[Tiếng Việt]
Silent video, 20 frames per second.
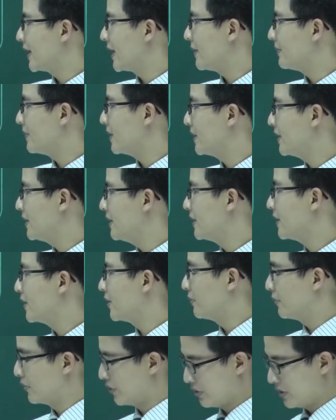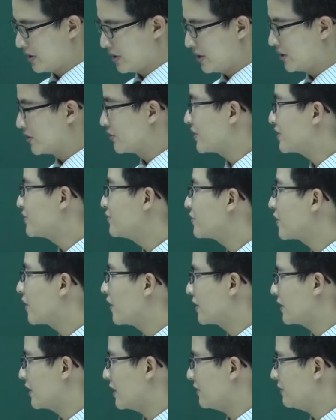Em nhân y cộng một. Chúng ta rút
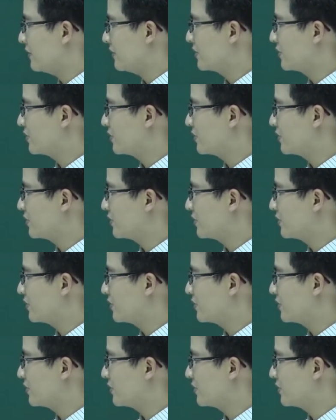gọn nhé.